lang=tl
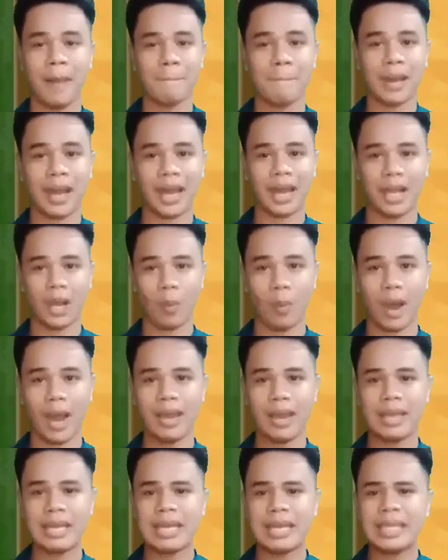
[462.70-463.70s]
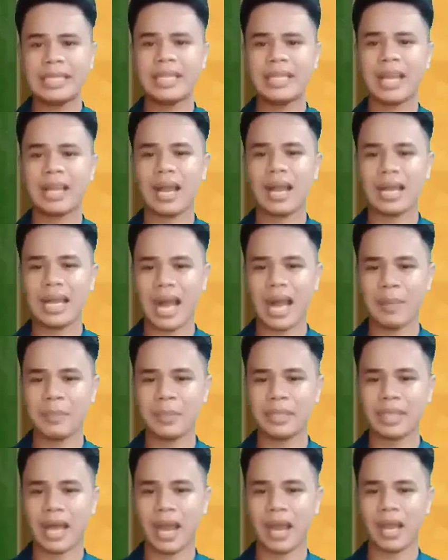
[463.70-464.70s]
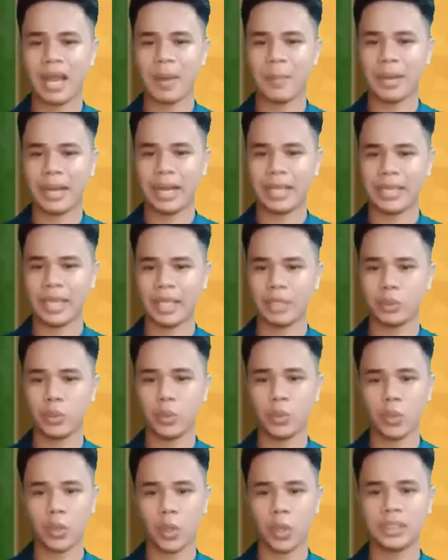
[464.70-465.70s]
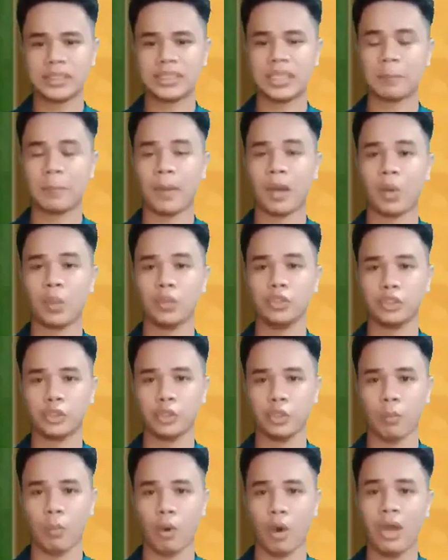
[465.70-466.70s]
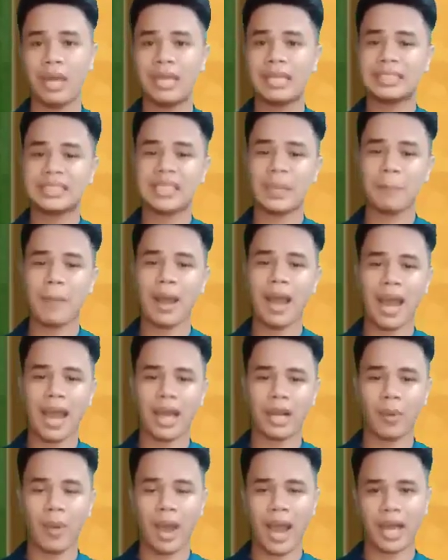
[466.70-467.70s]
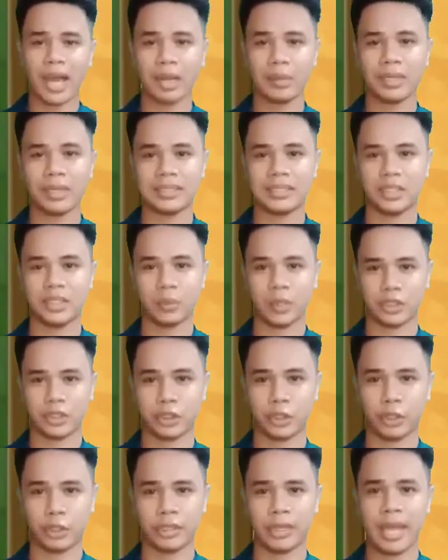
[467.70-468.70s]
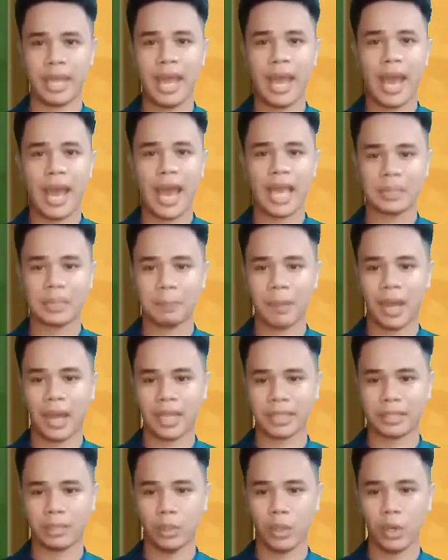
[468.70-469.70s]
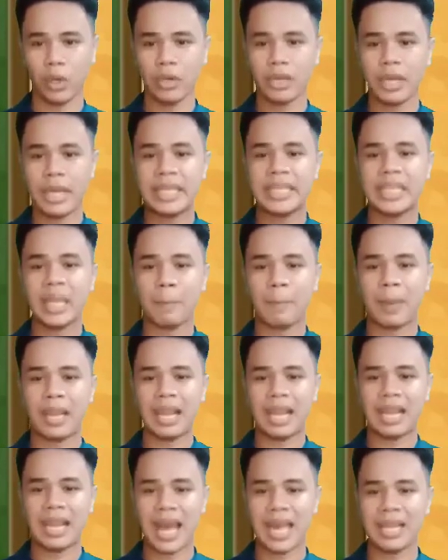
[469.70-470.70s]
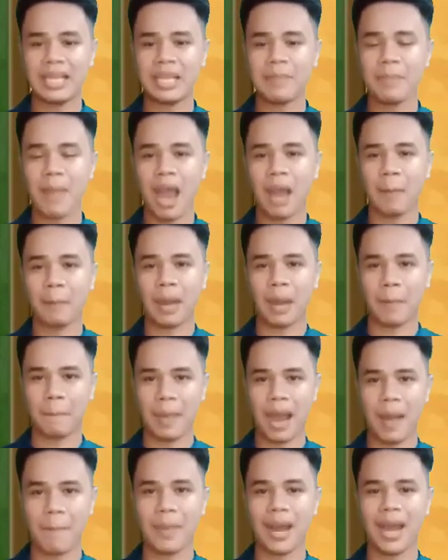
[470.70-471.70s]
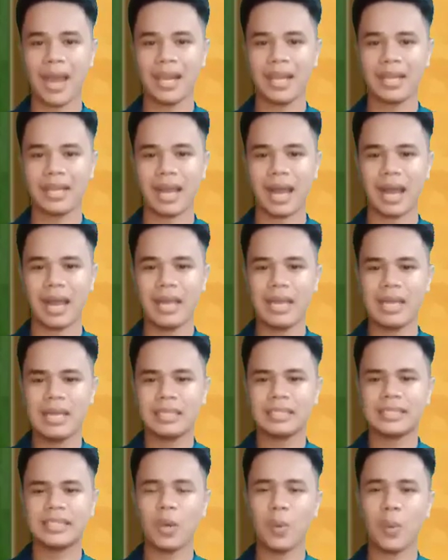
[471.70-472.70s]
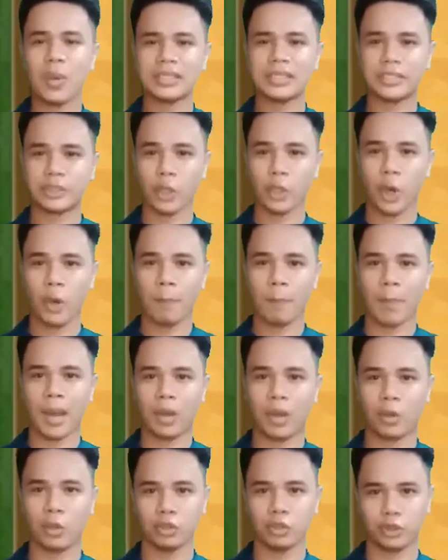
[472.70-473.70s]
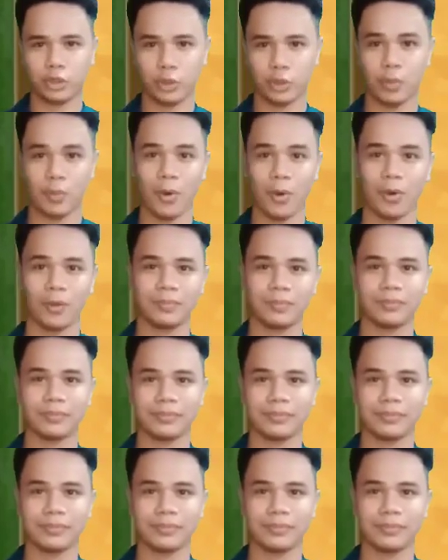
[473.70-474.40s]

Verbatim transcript: Pangalawa, nagagamit ang kamalayan tungkol sa pagkonsumo sa pang-araw-araw na sitwasyon at pangatlo, na palalalim ang pagpapahalaga sa wastong pagkonsumo.